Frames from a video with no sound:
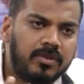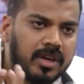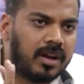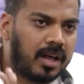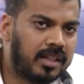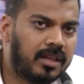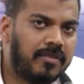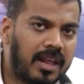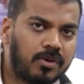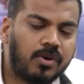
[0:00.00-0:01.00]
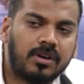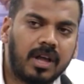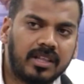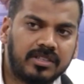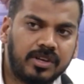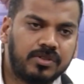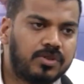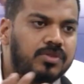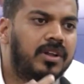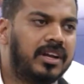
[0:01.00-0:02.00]
వీ కెన్ ఆదా వేల కోట్ల ఆదా చేయొచ్చు
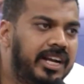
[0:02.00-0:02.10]
సో